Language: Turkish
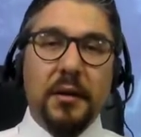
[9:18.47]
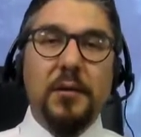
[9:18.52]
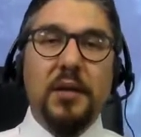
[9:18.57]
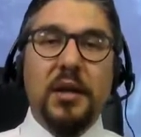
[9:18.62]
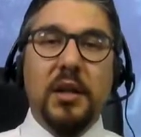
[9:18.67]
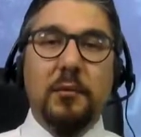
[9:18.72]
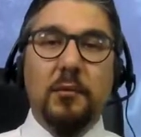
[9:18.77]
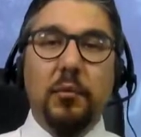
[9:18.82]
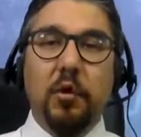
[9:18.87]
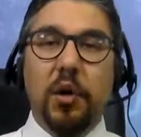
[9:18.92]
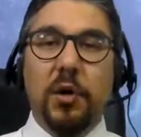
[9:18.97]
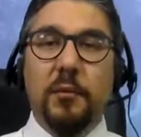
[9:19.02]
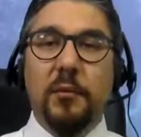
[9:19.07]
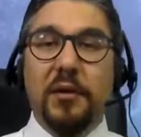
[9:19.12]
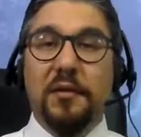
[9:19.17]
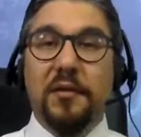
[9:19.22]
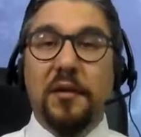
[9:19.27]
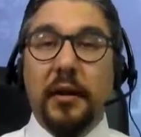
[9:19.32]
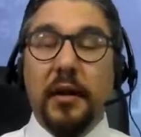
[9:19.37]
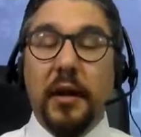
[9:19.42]
Tabii ki böyle
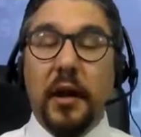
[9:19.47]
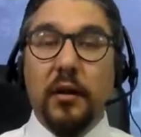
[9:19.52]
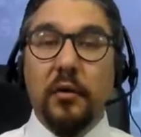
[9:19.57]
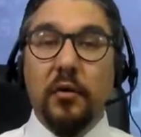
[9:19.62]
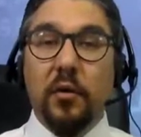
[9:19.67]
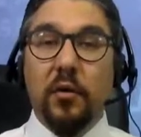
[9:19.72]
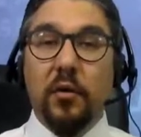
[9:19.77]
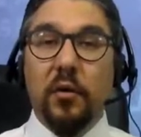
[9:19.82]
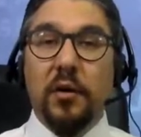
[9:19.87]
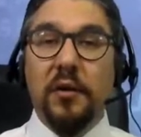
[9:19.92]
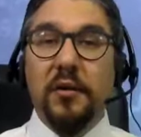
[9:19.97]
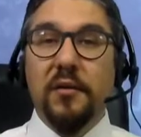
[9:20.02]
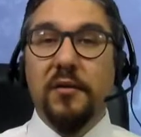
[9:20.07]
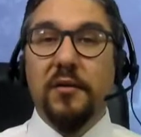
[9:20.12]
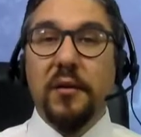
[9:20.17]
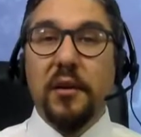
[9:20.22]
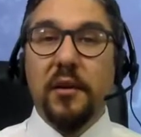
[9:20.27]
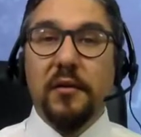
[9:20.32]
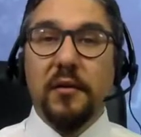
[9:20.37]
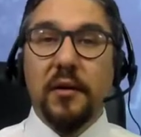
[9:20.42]
bir senaryo
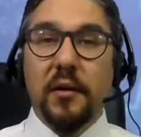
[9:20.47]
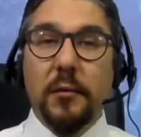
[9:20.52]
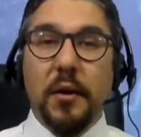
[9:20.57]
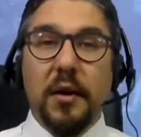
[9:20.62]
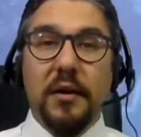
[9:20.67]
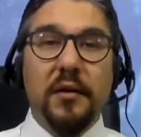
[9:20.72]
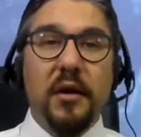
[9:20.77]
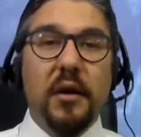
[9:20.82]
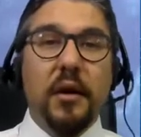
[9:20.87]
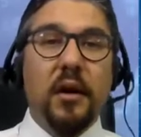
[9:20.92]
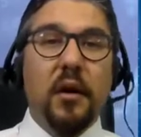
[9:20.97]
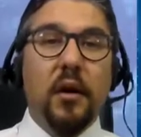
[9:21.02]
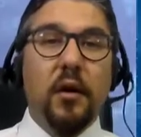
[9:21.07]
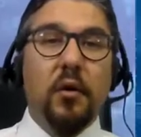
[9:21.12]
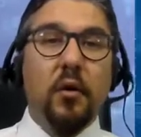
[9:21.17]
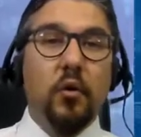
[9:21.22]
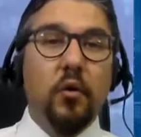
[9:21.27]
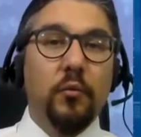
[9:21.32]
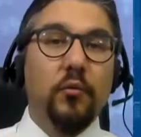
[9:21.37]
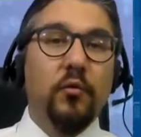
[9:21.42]
ister istemez
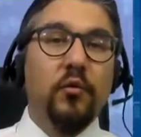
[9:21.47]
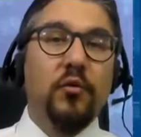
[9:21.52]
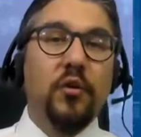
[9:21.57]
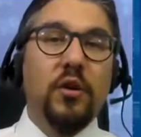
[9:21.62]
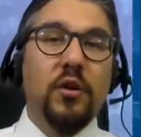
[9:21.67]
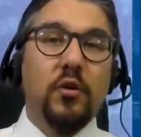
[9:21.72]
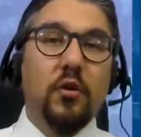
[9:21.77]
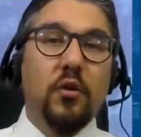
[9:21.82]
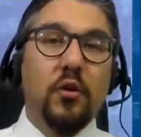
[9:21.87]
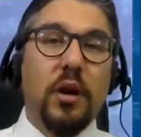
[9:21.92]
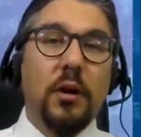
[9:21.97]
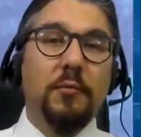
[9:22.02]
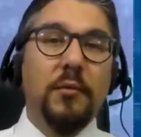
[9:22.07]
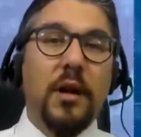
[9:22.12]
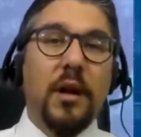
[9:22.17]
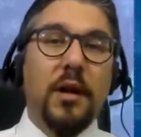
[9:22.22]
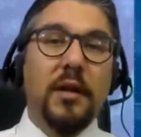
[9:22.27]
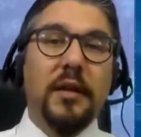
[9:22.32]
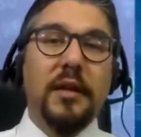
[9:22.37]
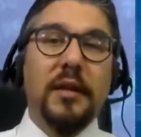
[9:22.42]
önümüzdeki
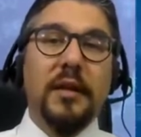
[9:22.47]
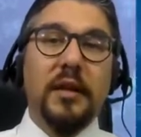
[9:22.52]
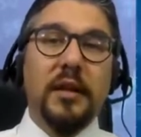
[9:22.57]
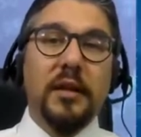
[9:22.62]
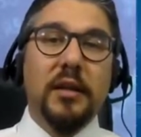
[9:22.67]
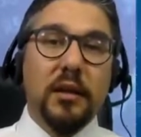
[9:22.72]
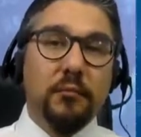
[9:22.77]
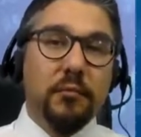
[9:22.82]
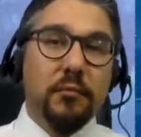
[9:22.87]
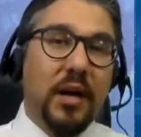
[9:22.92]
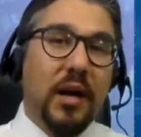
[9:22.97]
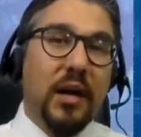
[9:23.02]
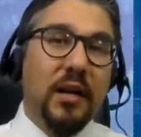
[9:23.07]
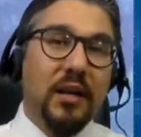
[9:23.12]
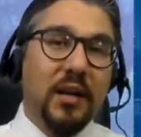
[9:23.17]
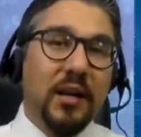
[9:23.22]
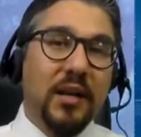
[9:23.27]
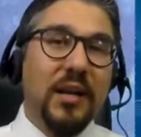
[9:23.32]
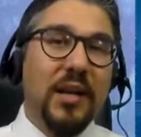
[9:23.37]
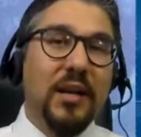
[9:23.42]
dönemlerdeki yatırım
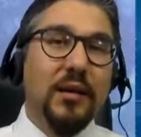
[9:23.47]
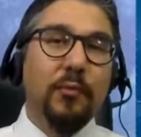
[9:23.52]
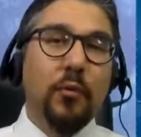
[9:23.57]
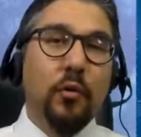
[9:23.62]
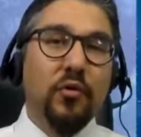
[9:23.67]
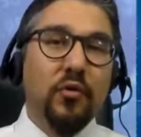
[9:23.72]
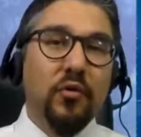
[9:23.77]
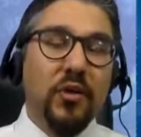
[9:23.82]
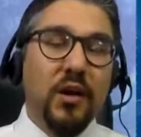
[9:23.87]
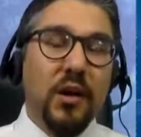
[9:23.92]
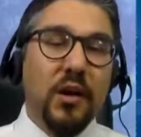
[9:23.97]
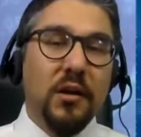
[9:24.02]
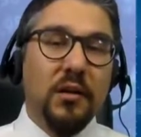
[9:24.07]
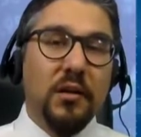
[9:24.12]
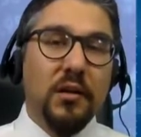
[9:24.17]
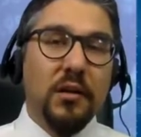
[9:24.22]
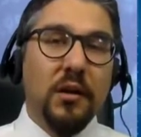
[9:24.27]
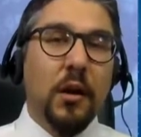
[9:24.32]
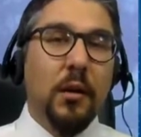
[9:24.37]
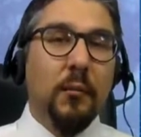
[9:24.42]
tercihlerini
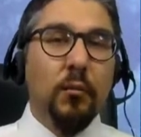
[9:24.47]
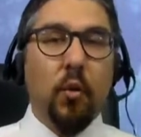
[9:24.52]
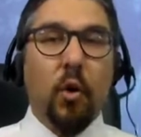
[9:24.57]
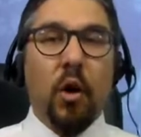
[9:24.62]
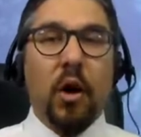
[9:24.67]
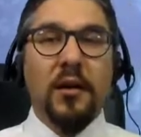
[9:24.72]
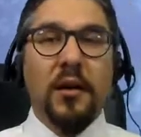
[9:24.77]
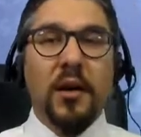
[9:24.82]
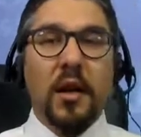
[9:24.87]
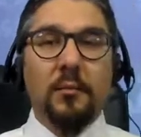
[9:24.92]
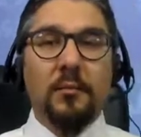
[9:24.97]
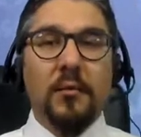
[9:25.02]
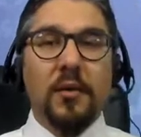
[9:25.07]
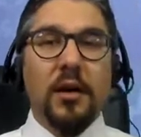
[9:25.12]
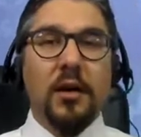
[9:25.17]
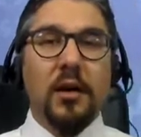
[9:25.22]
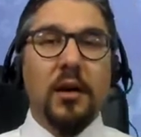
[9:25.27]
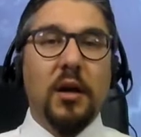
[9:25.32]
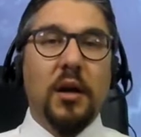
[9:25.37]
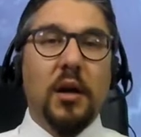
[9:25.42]
bozacaktır. Bu
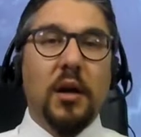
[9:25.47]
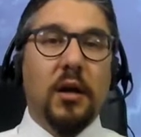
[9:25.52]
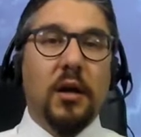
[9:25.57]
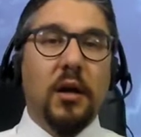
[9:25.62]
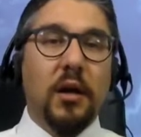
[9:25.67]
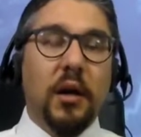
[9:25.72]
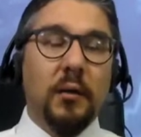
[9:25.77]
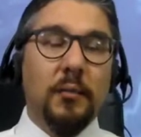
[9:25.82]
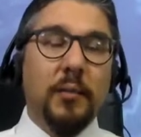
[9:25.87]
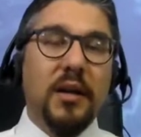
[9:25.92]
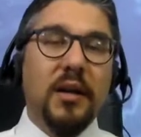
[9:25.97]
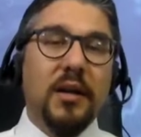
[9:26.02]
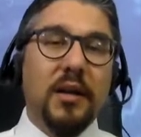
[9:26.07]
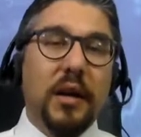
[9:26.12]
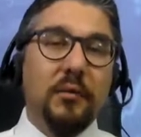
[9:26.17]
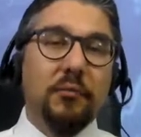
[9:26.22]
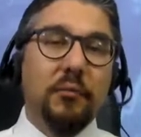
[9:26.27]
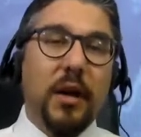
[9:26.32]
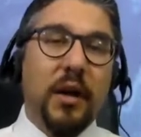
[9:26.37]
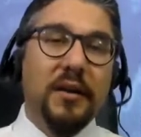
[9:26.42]
anlamda e,
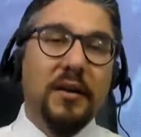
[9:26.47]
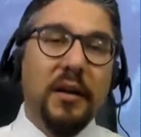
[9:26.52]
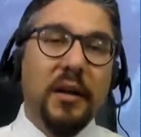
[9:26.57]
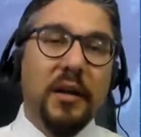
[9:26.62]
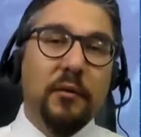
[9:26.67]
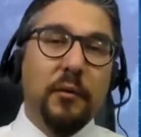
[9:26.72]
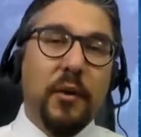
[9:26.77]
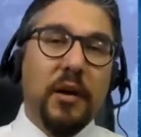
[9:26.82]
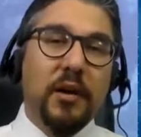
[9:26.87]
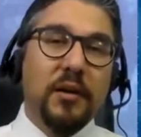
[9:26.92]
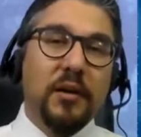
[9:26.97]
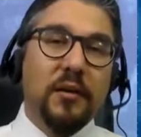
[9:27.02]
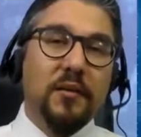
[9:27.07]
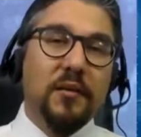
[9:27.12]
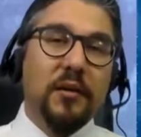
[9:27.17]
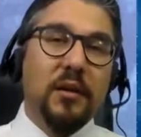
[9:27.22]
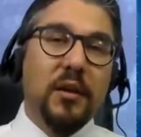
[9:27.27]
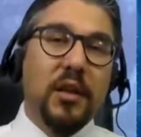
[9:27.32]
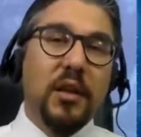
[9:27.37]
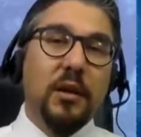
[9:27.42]
Amerikan Merkez
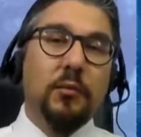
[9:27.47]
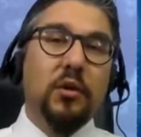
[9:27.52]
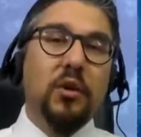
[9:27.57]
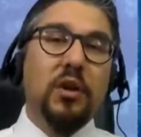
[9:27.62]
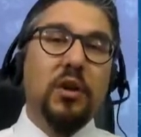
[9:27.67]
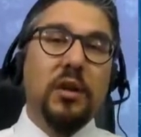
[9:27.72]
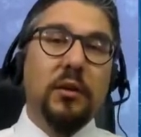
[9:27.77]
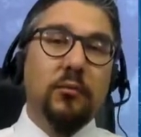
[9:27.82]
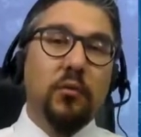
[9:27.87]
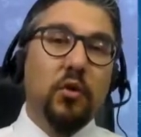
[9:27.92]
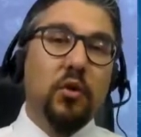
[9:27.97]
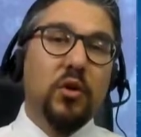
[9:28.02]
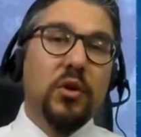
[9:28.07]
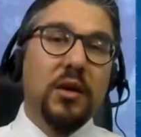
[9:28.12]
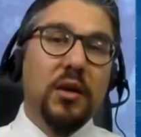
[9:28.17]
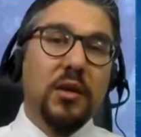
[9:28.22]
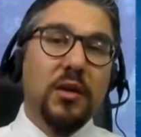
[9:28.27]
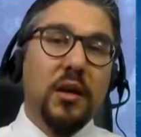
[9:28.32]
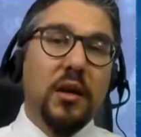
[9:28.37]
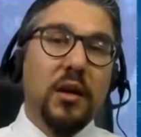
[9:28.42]
Bankası'nın
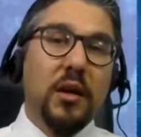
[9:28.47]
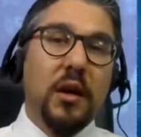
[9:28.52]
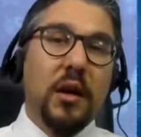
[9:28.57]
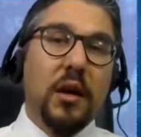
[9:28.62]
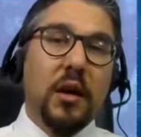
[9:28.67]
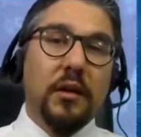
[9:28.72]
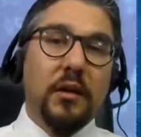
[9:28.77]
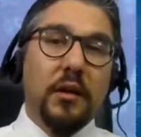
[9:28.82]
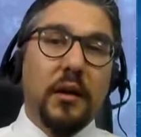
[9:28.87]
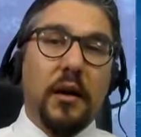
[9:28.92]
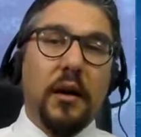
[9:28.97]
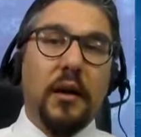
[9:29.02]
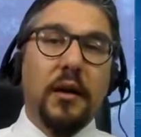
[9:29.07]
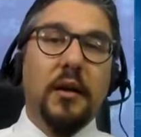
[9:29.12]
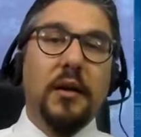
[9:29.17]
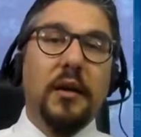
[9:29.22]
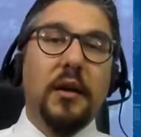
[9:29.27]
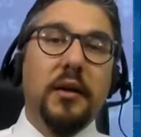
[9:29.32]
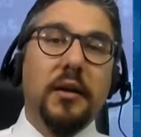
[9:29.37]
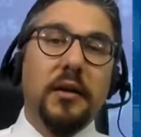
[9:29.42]
2023 yılında
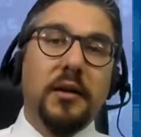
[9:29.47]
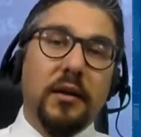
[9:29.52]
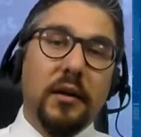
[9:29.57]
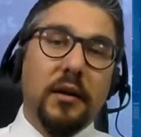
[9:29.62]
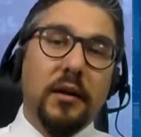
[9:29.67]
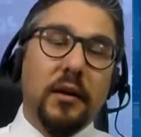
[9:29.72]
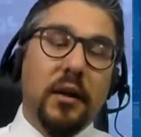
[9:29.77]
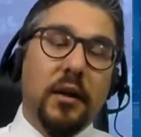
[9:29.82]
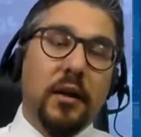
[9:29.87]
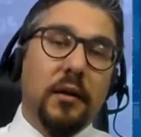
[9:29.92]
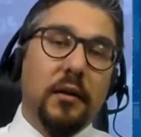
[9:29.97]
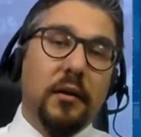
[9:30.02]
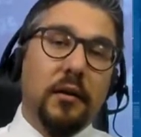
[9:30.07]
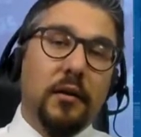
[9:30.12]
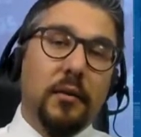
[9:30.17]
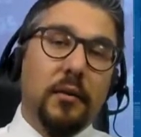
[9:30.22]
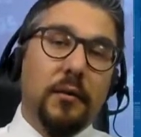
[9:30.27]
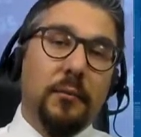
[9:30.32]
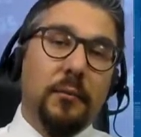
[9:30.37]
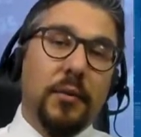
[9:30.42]
daha işte e,
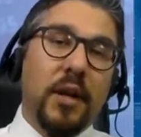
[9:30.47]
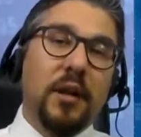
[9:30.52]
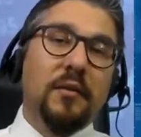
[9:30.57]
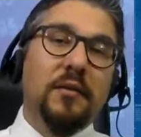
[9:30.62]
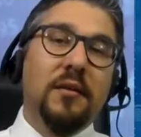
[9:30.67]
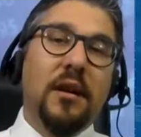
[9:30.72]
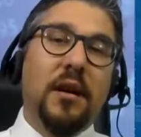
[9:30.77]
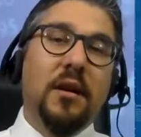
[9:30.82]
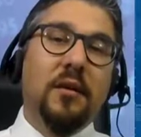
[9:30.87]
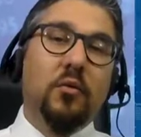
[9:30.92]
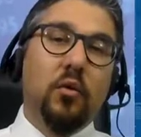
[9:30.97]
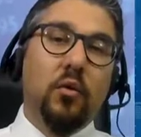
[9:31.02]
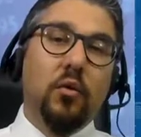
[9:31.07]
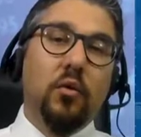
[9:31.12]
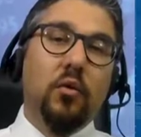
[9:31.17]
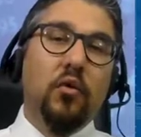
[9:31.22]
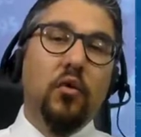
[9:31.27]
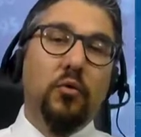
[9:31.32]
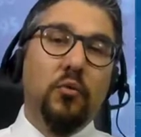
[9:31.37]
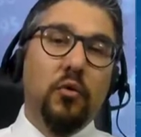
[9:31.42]
biraz daha
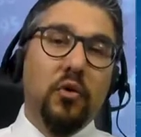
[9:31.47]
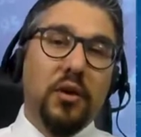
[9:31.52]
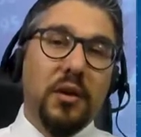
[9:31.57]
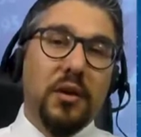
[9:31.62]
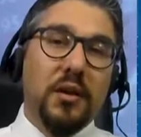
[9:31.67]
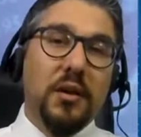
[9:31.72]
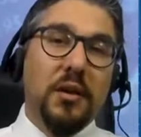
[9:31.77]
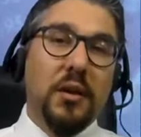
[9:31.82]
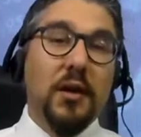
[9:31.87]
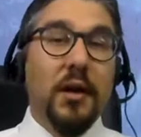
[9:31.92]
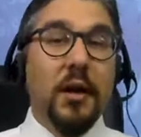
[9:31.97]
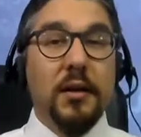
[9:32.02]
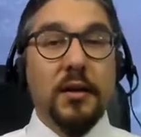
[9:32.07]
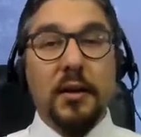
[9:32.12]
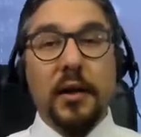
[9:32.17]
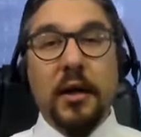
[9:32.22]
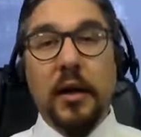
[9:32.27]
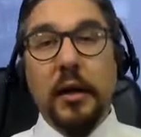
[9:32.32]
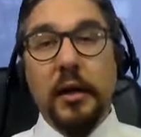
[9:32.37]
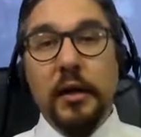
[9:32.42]
tonunu yumuşatacak
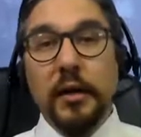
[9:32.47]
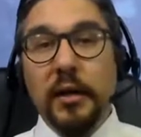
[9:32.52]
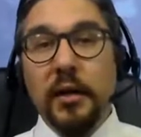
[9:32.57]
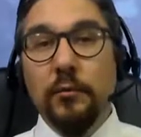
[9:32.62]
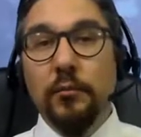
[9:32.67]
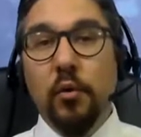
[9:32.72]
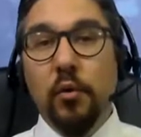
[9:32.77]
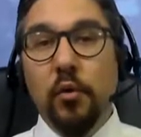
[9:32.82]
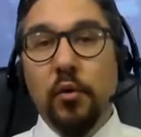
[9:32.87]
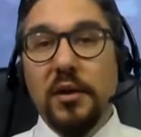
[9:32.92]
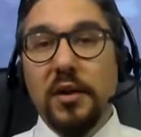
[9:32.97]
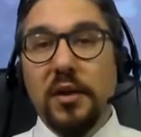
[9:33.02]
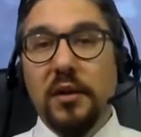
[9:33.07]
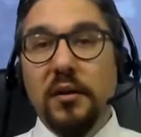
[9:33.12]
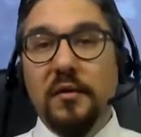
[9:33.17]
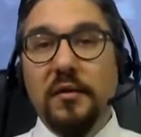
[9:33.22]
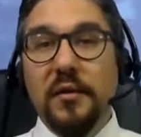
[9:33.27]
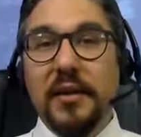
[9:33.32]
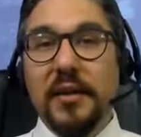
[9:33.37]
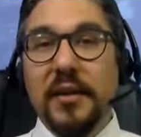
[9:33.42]
hatta İngil'in
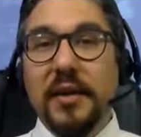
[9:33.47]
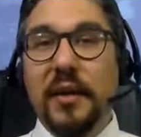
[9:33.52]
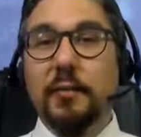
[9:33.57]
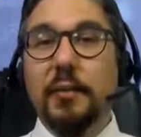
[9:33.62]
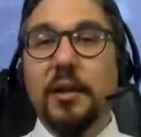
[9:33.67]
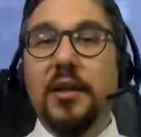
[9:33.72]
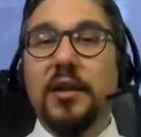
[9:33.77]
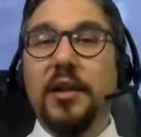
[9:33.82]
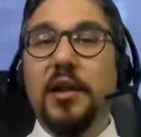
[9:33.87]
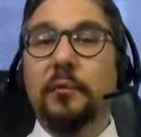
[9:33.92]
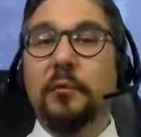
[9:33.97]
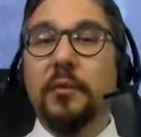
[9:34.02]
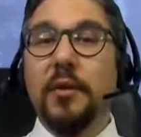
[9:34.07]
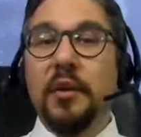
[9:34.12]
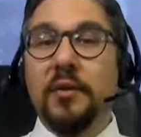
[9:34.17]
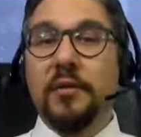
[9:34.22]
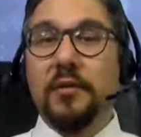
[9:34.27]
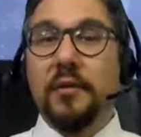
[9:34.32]
politikasına girebilecek